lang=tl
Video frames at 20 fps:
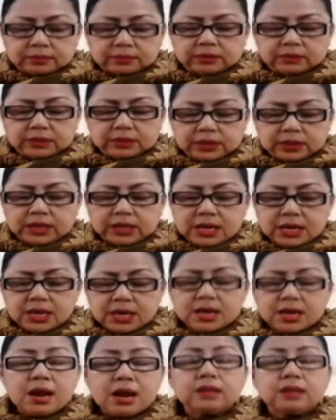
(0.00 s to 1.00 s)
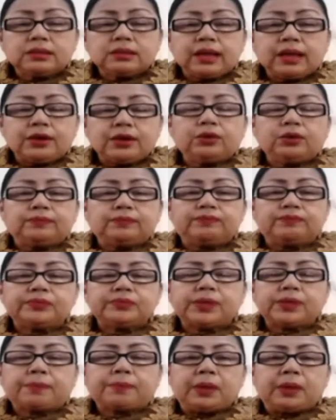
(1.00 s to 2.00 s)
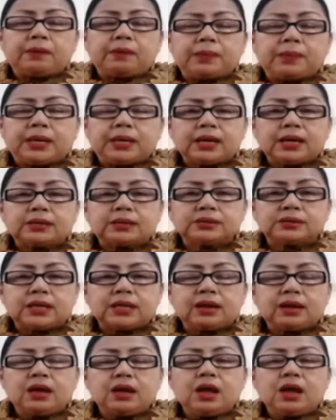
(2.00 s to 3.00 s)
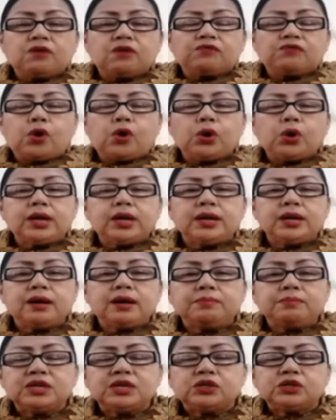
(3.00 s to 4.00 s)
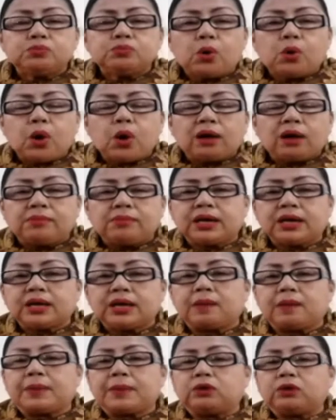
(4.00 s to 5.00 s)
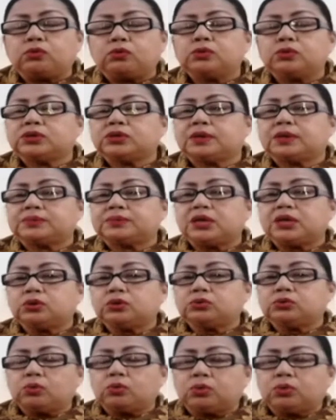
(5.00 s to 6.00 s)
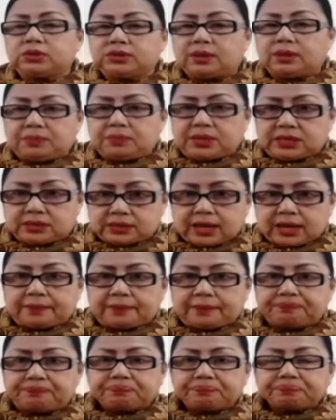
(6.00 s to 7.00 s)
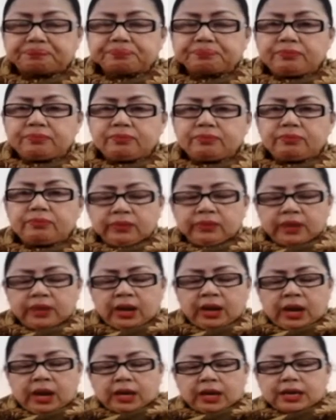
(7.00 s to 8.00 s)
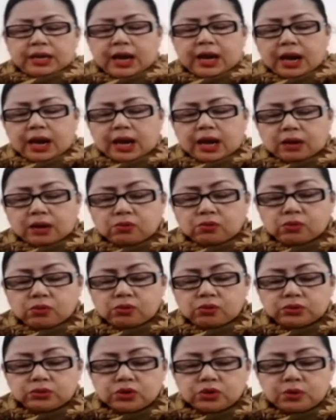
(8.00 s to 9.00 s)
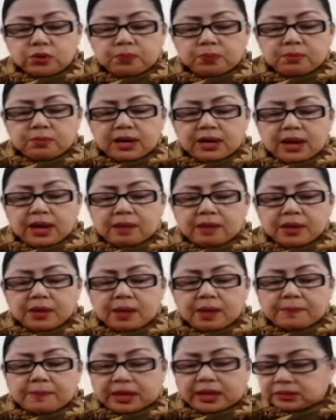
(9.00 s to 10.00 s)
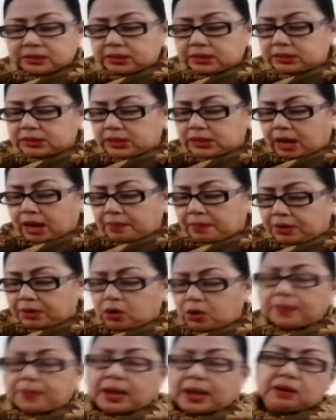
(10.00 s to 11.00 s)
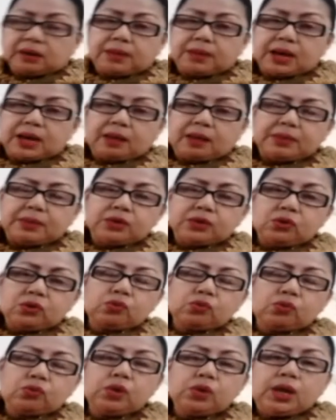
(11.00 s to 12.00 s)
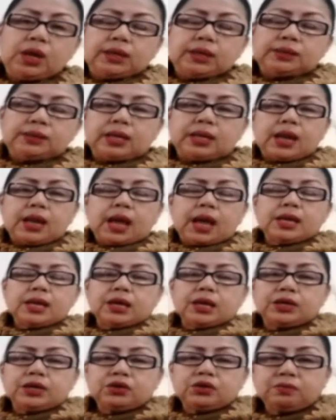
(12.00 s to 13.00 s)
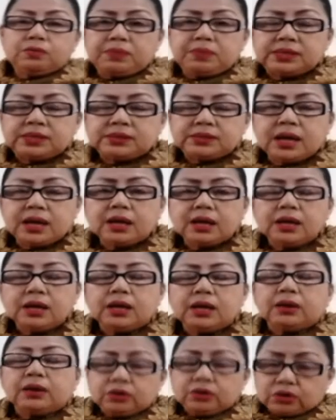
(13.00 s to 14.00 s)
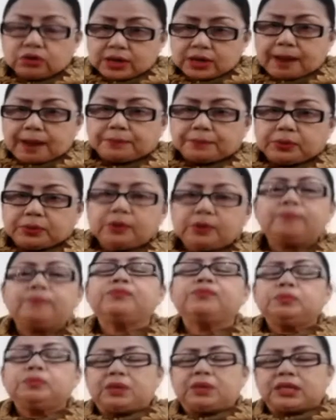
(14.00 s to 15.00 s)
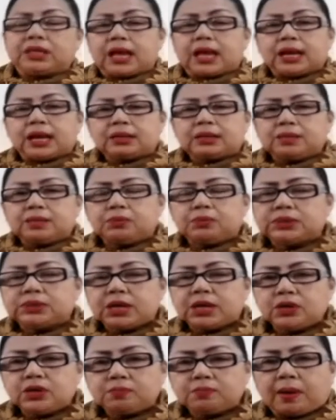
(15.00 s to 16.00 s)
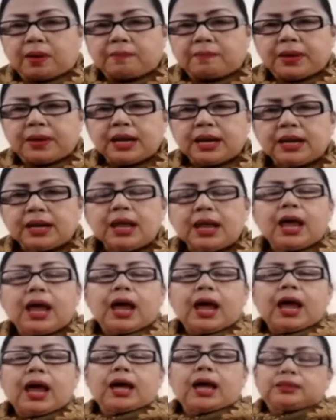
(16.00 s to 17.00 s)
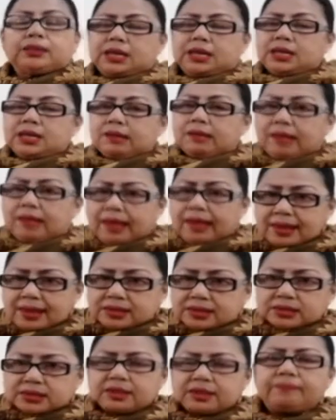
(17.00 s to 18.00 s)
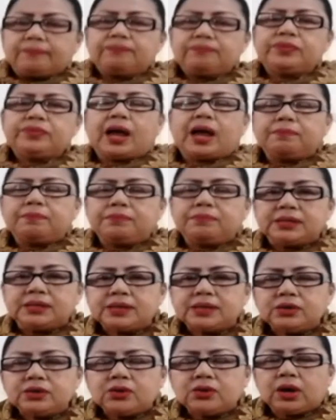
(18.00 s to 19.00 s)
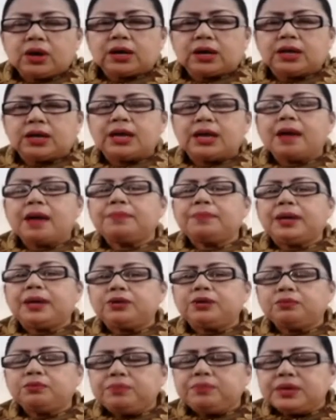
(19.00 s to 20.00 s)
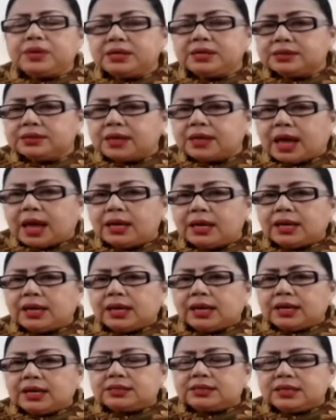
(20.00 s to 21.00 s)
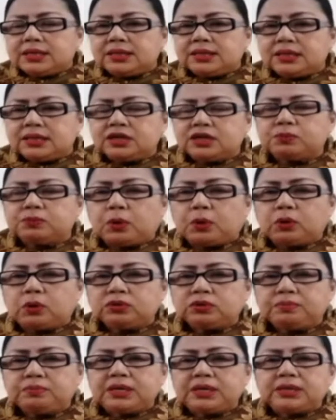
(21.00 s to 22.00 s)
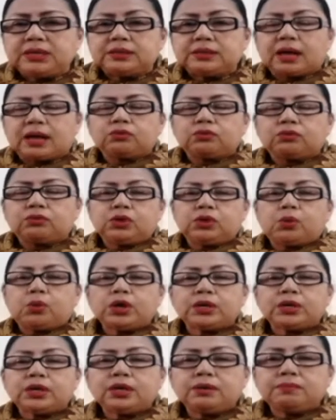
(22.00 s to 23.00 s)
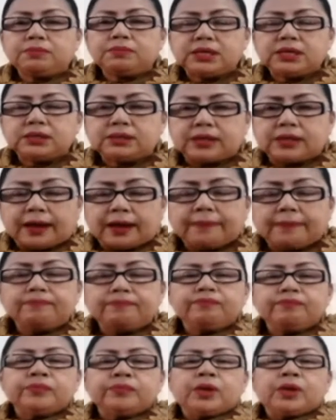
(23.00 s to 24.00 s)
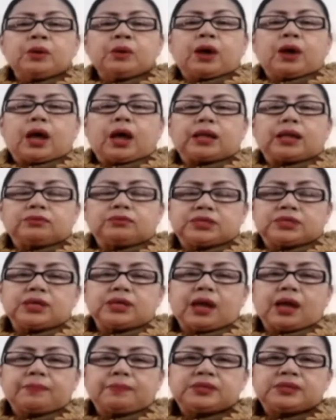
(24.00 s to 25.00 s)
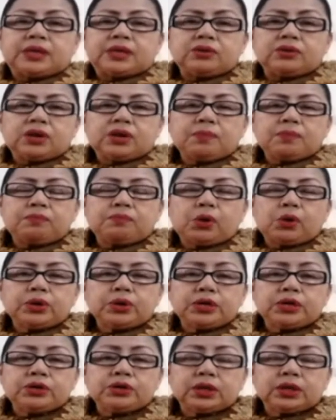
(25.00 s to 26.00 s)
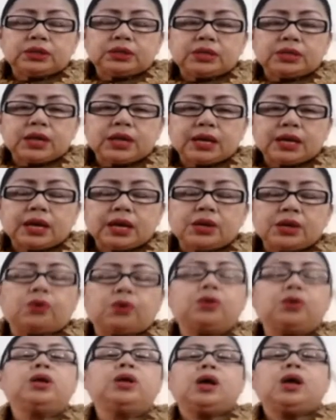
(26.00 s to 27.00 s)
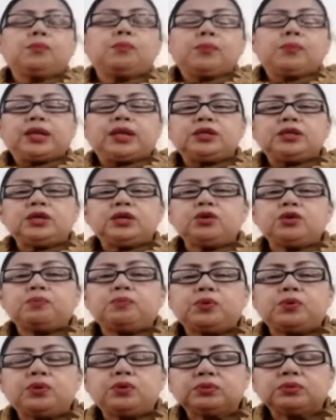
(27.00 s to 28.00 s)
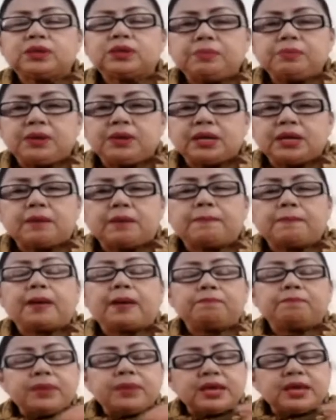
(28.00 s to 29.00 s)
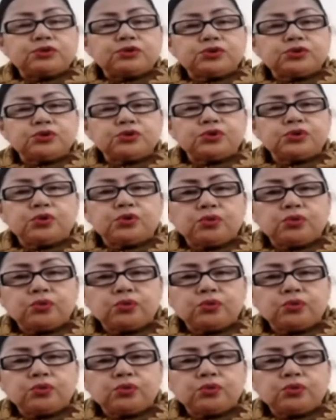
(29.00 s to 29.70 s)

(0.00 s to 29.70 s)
nagiging hit ngayon sa Pilipinas dahil foreigner mismo ang makikipag-usap sa inyo tungkol sa visa. Kaya kung gusto niyo pong malaman, kapares ng sinabi ko, para malaman niyo kung deny ang inyong visa, yun nga po, may darating po sa inyong papel. At in case na ang visa niyo, ang ina-apply yung visa is hindi spouse visa, kundi working visa, at sinabi sa inyo na employer niyo na deny kayo, pwede nyo pong sabihin na pag-picture nung,